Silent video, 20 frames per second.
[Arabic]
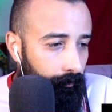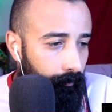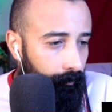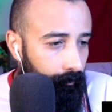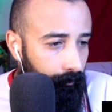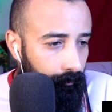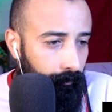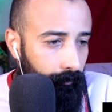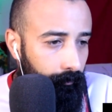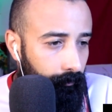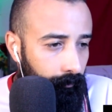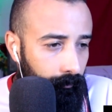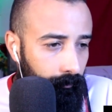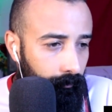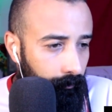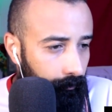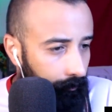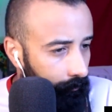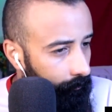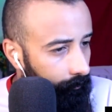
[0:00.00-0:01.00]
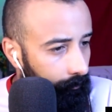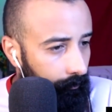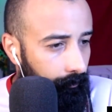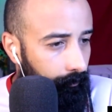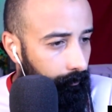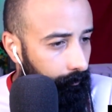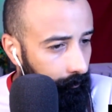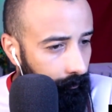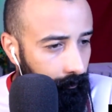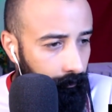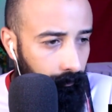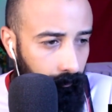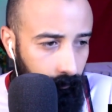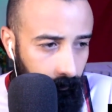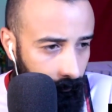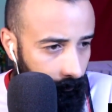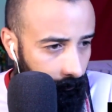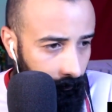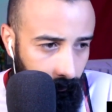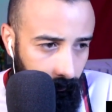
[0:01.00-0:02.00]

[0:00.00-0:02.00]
علي صار فينا العفوقل